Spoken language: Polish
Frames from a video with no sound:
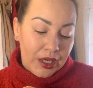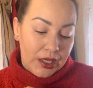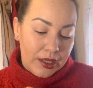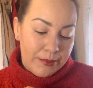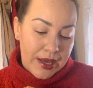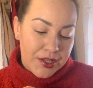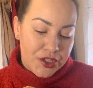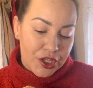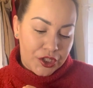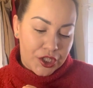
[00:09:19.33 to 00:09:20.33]
i
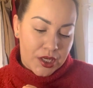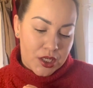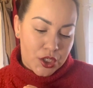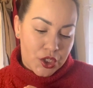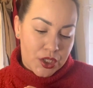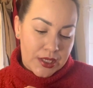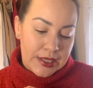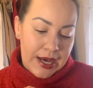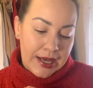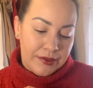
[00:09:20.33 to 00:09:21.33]
będzie też
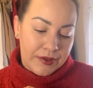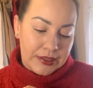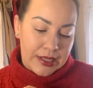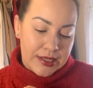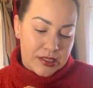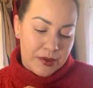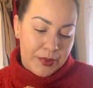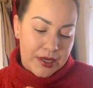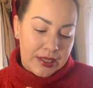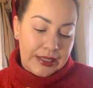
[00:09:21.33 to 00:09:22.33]
e, Advan Nice
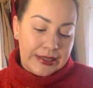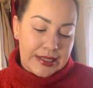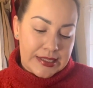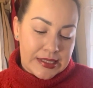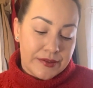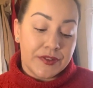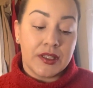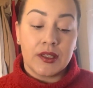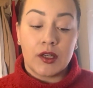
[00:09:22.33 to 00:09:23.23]
Repair intensywny